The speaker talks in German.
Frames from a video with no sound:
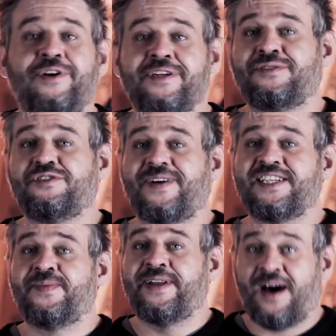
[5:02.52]

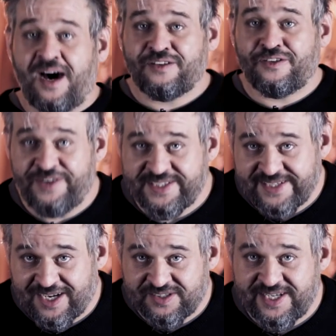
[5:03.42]
vorzugsweise mit
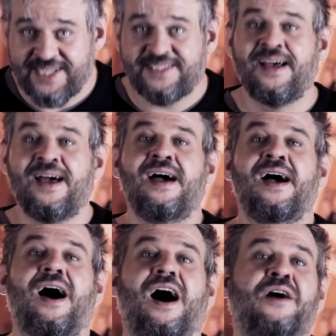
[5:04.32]
48.000 Hertz,
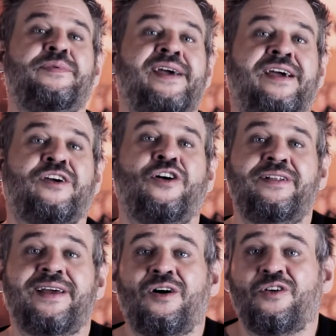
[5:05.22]
aber ihr
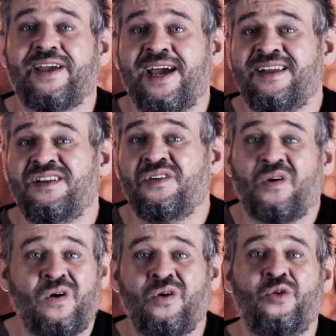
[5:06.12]
könnt auch gerne
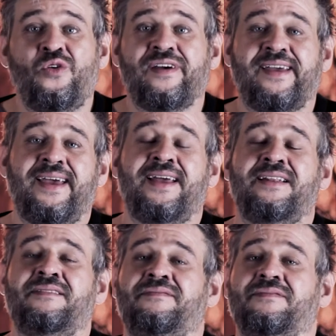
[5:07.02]
noch höher
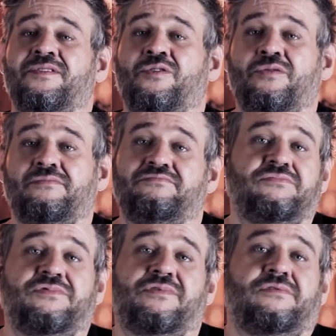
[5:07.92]
gehen.
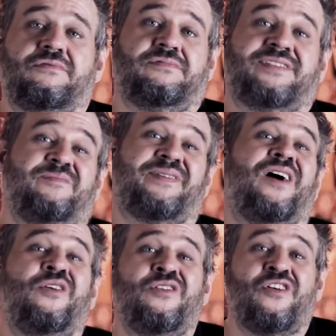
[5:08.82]
Dann
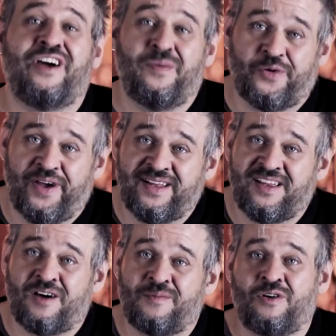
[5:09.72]
brauchen eure
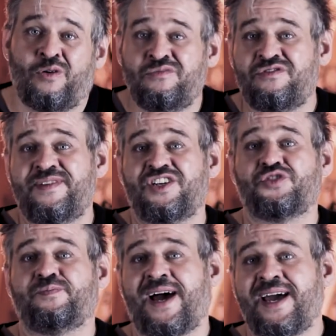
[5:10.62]
Projekte aber umso mehr
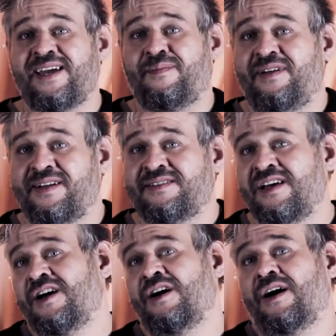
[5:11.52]

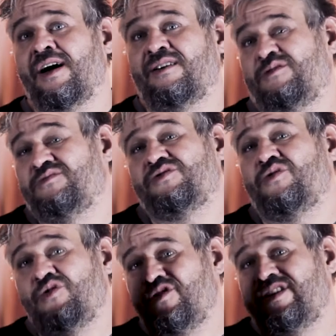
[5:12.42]
Speicherplatz,
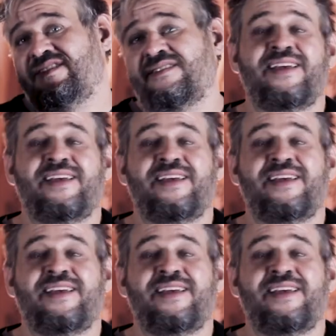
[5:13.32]
umso höher diese